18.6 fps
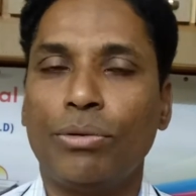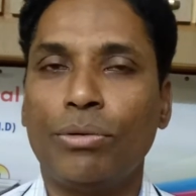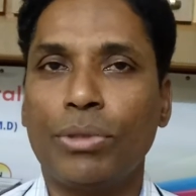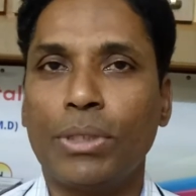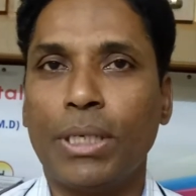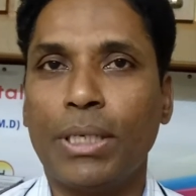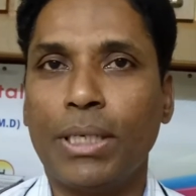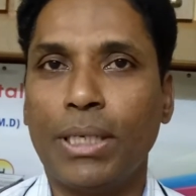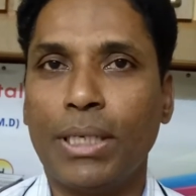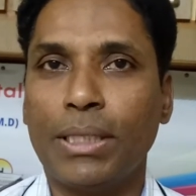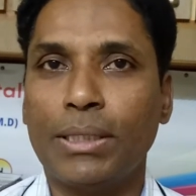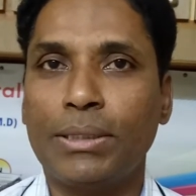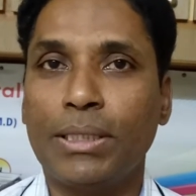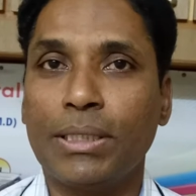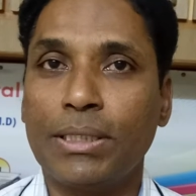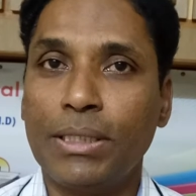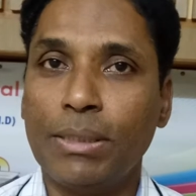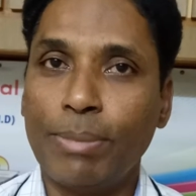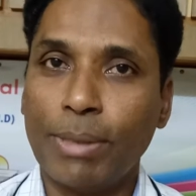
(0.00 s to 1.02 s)
ఉంటుంది అంటే
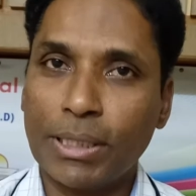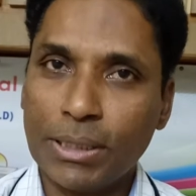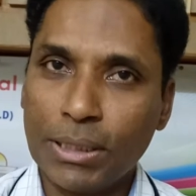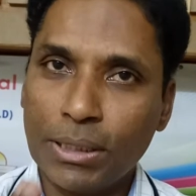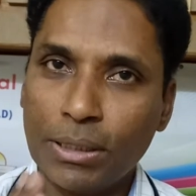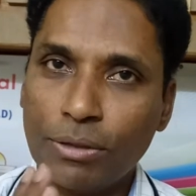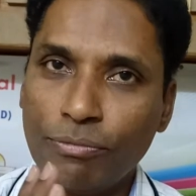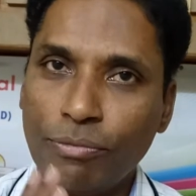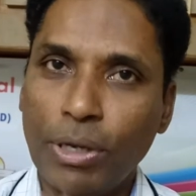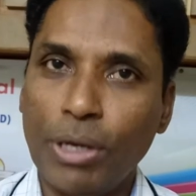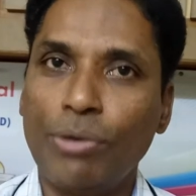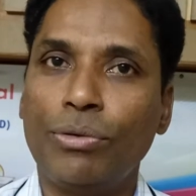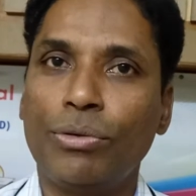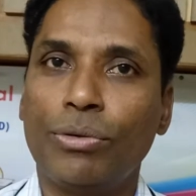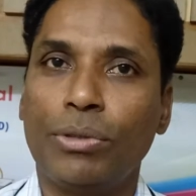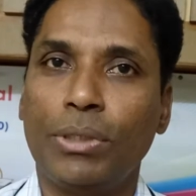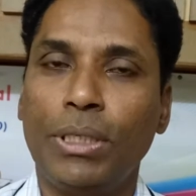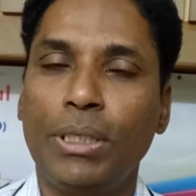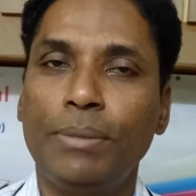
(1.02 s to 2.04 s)
సిక్స్టీ పర్సెంట్ వే
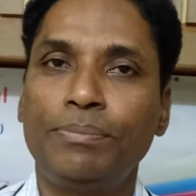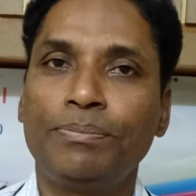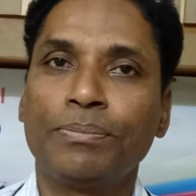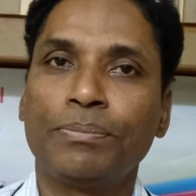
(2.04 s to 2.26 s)
ఉంటుంది